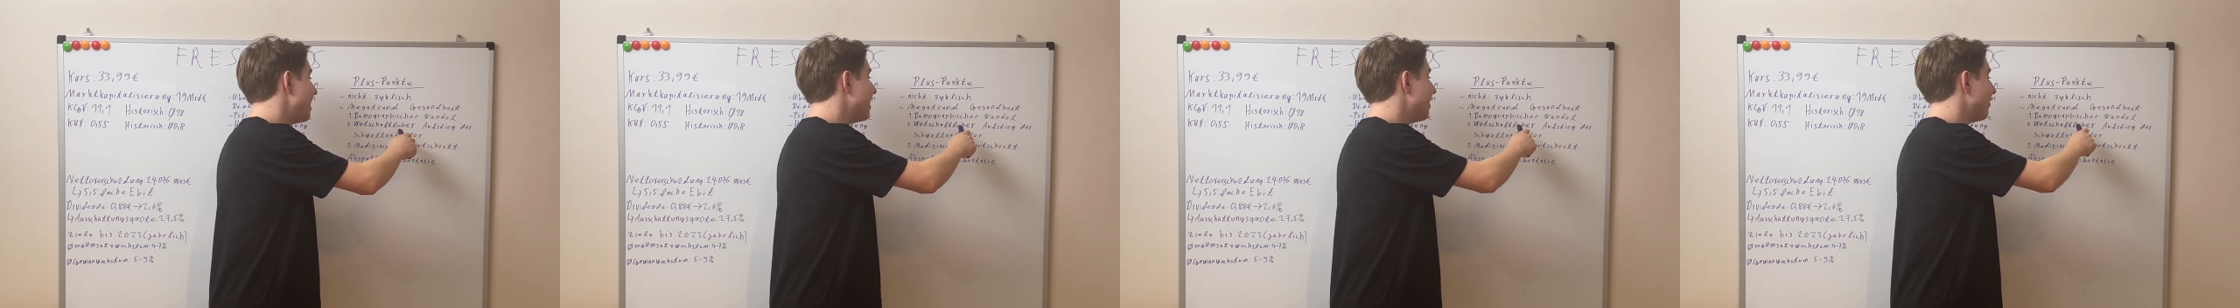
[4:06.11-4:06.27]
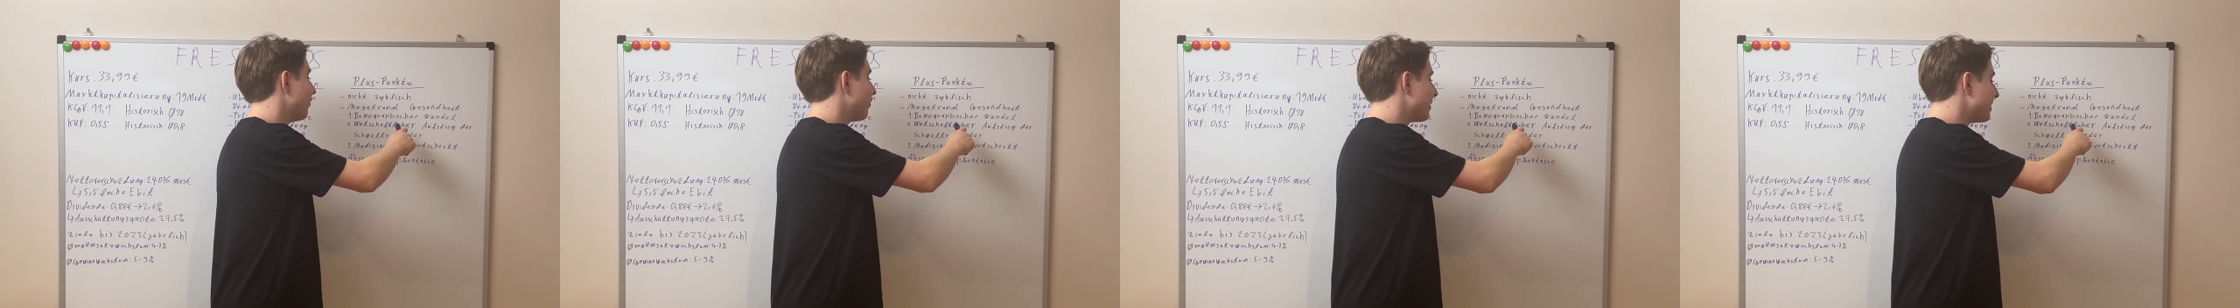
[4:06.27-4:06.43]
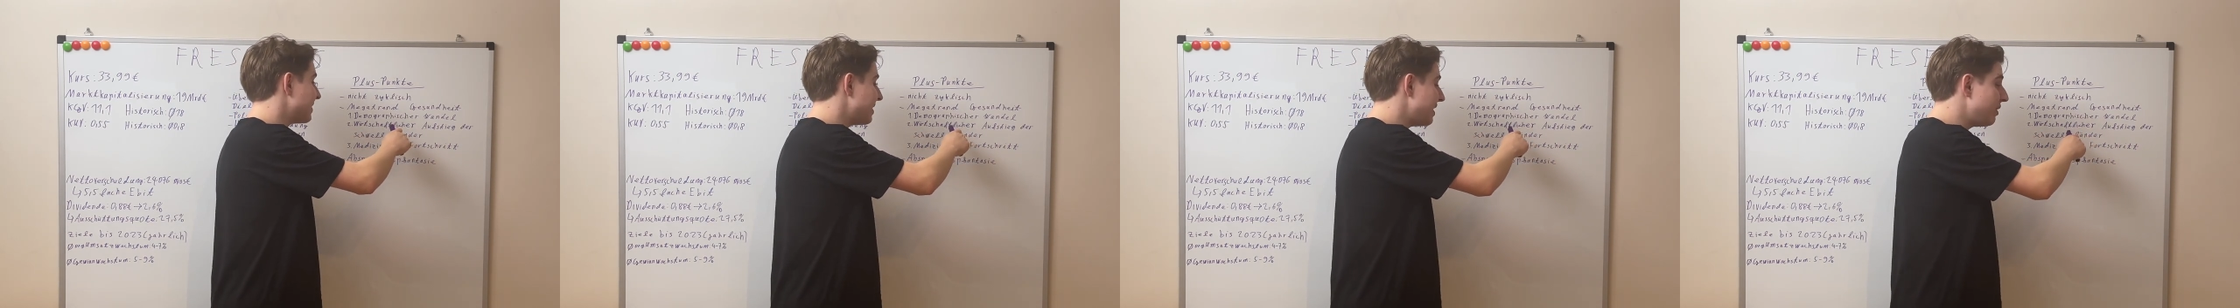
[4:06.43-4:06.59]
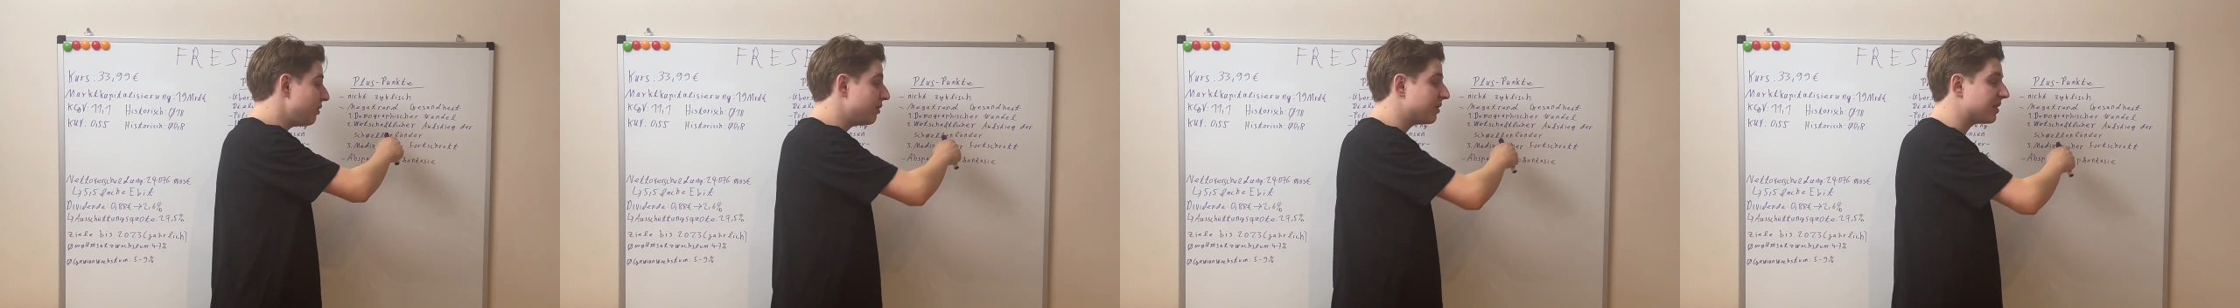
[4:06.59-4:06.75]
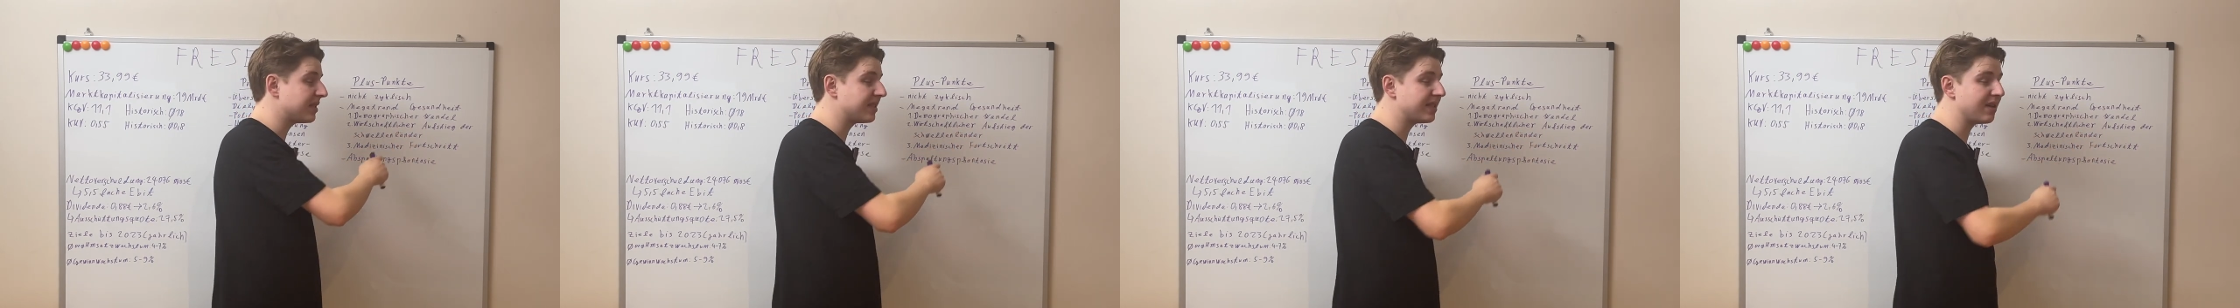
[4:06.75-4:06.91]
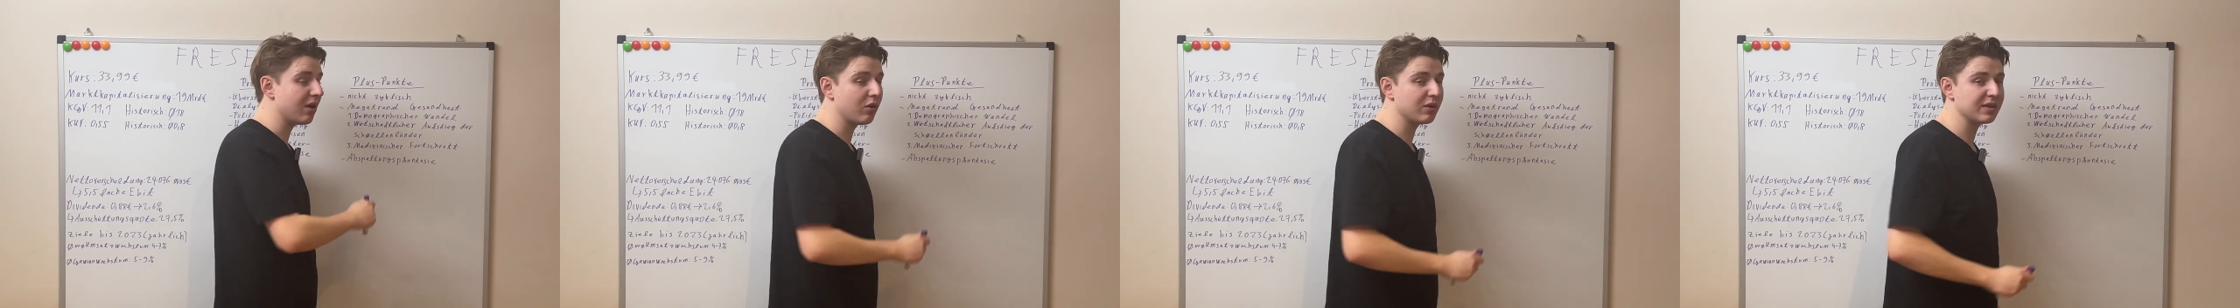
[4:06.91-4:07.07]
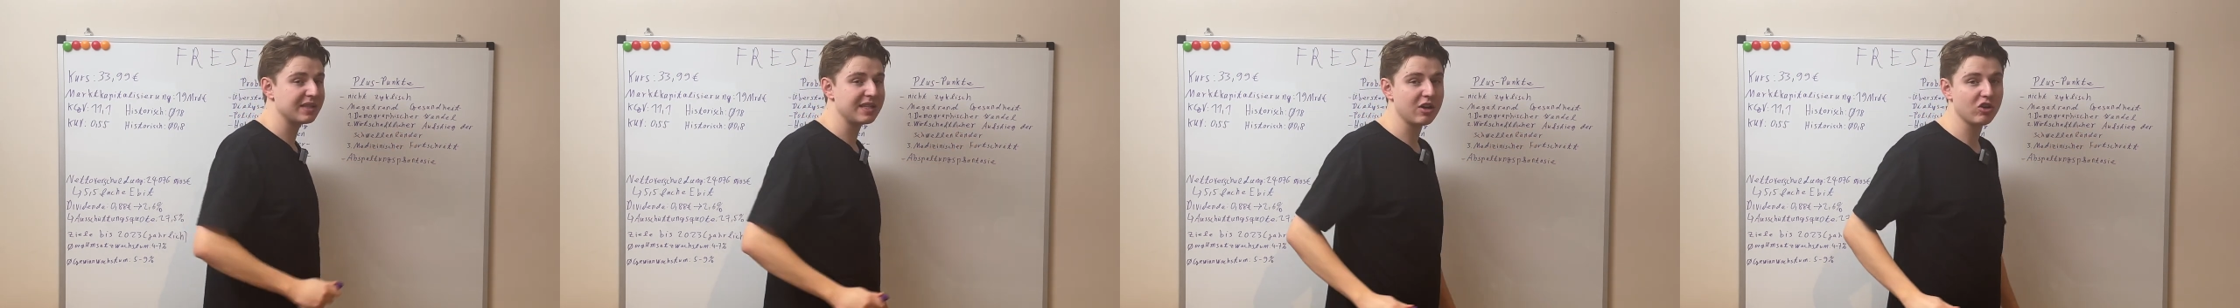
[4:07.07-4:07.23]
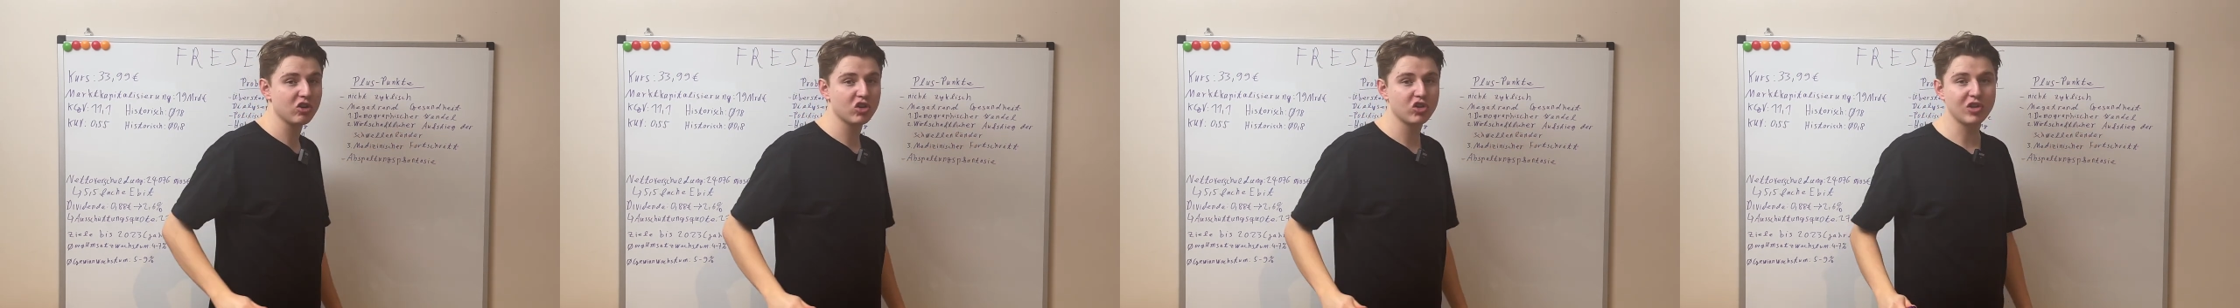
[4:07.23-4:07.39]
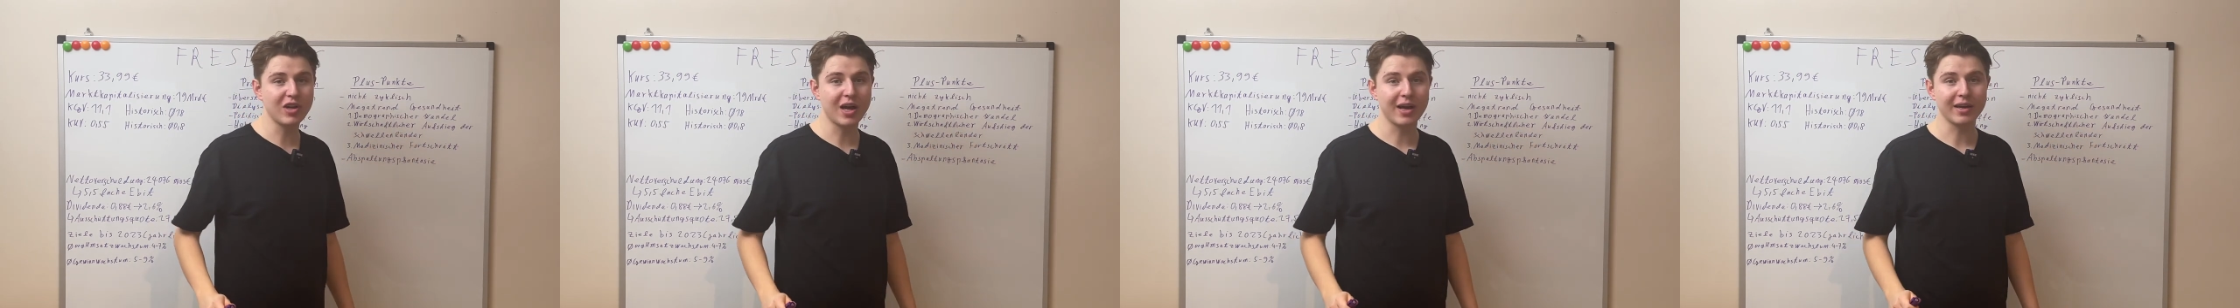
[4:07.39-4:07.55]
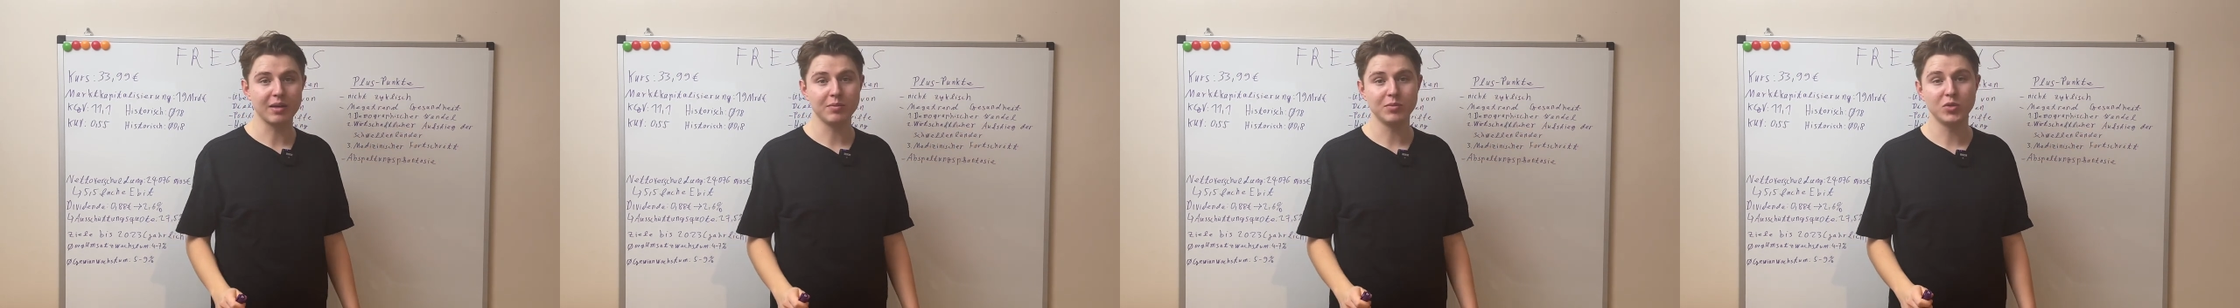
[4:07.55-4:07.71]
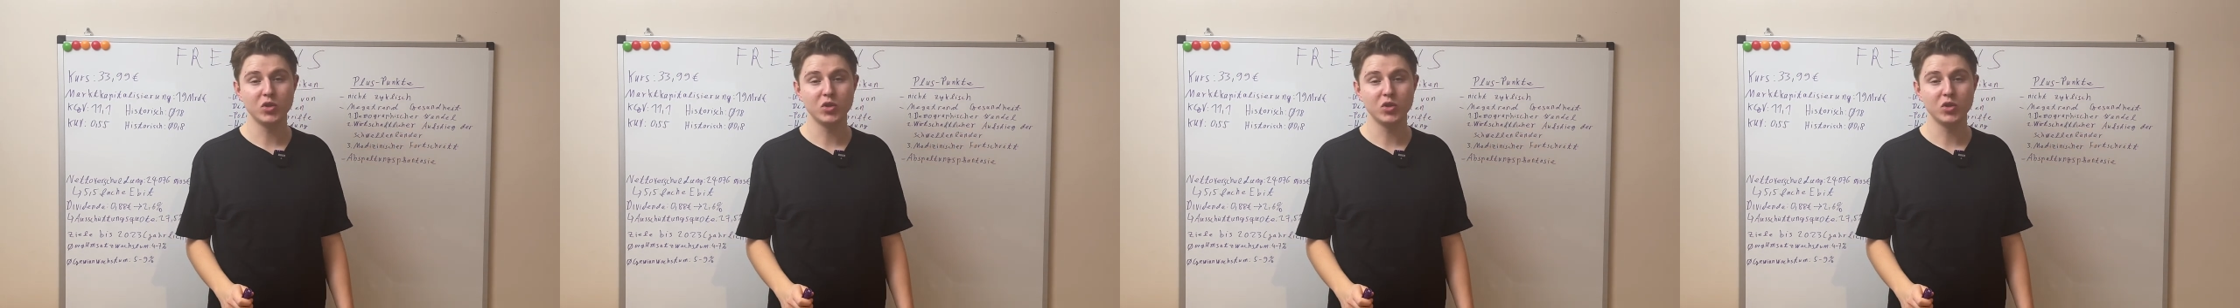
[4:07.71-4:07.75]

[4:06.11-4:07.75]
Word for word: Fresenius ist ja auch sehr stark im